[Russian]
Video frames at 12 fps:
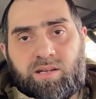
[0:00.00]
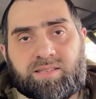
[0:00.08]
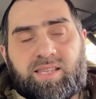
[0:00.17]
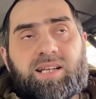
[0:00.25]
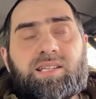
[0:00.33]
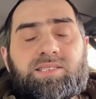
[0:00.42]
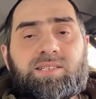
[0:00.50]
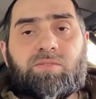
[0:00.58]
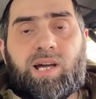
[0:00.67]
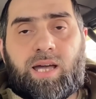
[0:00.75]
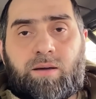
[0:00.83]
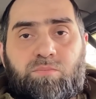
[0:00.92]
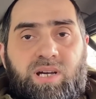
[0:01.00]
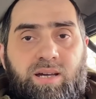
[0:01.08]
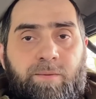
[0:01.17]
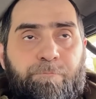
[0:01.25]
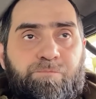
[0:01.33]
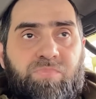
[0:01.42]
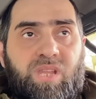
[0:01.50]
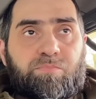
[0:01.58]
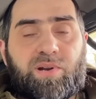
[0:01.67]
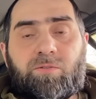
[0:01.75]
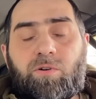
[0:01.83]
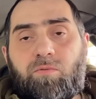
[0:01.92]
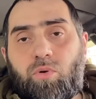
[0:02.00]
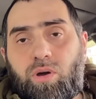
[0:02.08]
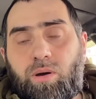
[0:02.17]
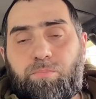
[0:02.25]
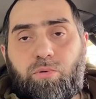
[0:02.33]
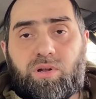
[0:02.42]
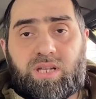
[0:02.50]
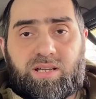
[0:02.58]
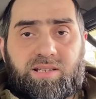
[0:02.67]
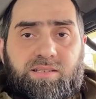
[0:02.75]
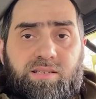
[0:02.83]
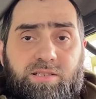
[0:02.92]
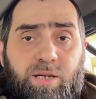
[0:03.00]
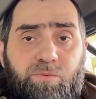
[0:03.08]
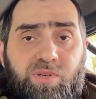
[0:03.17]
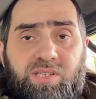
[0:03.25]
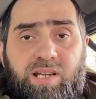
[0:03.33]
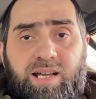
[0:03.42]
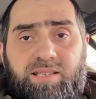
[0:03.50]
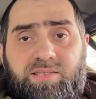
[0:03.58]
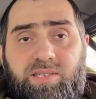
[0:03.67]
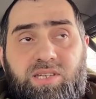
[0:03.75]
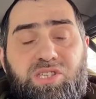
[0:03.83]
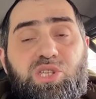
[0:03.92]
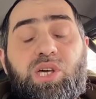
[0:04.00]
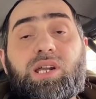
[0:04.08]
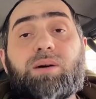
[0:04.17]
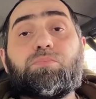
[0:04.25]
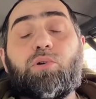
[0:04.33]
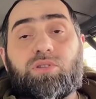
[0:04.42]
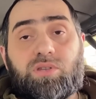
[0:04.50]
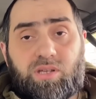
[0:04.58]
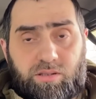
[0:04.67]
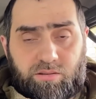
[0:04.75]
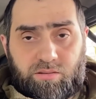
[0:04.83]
Так называемое правовое поле Российской Федерации не работает.